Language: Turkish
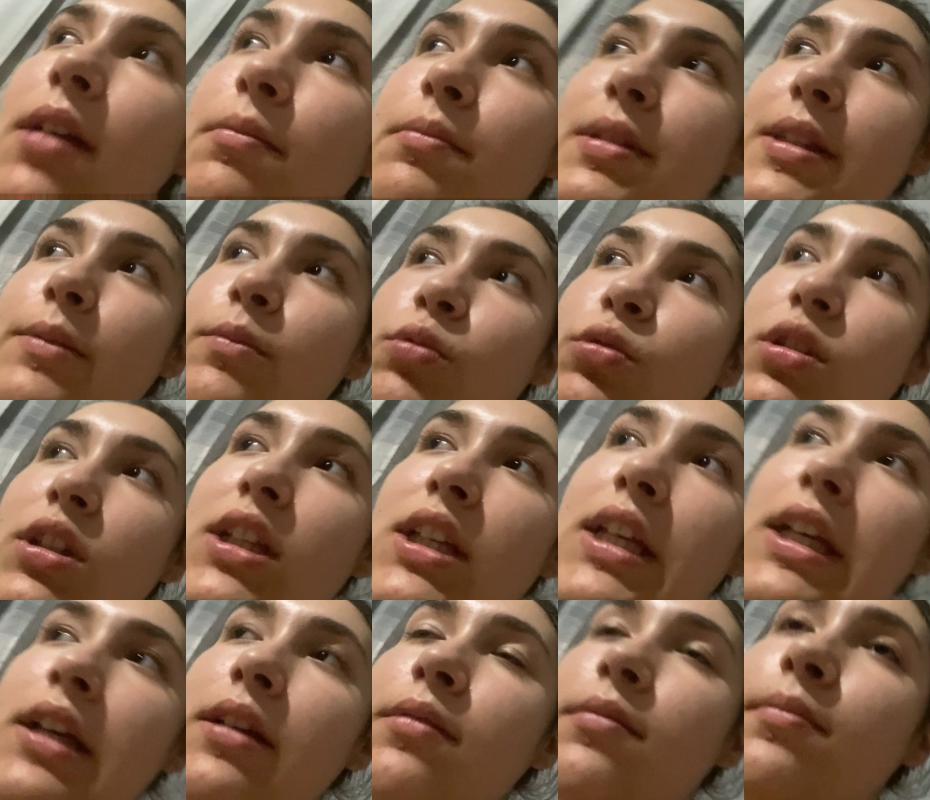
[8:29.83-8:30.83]
bizim
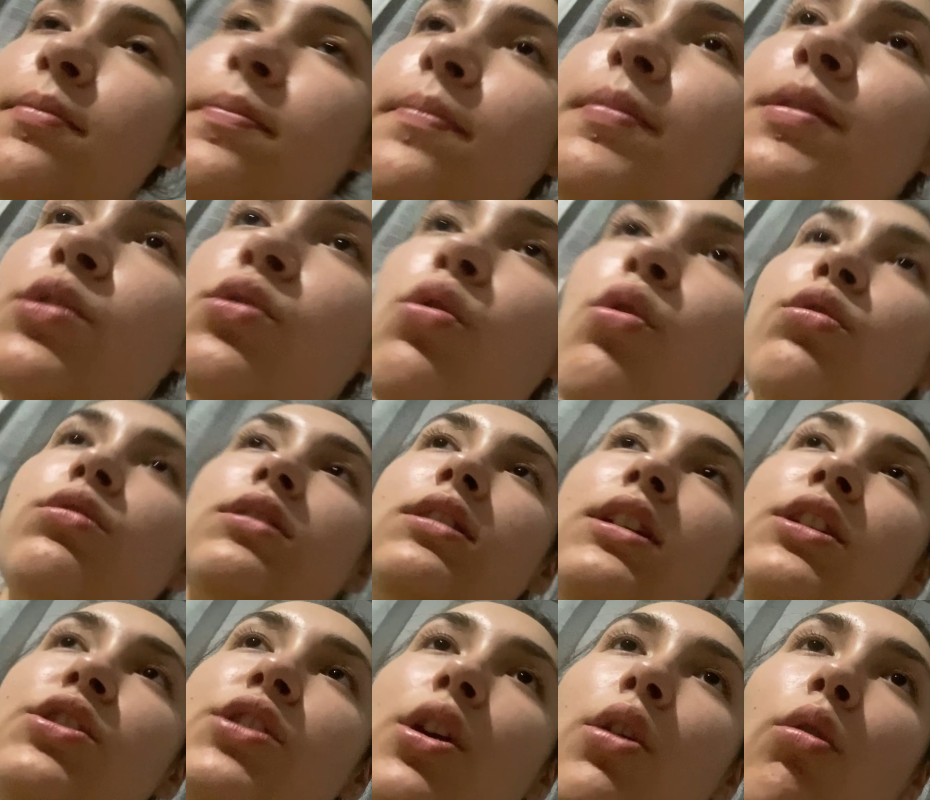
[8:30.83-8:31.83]
buradaki bir şokta da
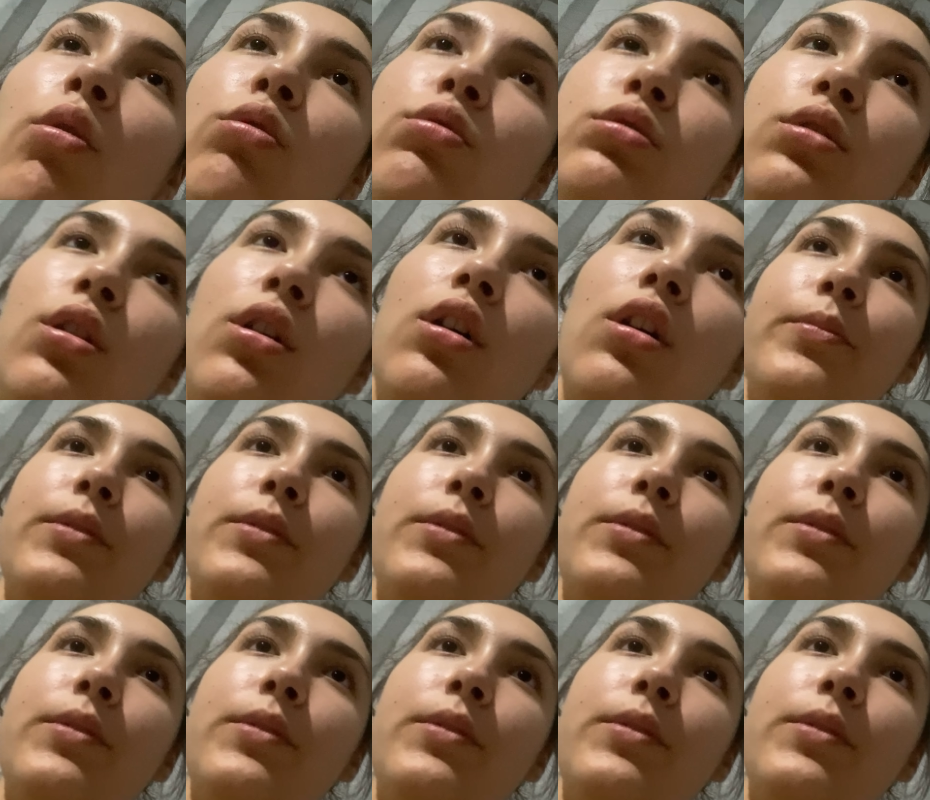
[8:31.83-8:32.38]
şey oldu.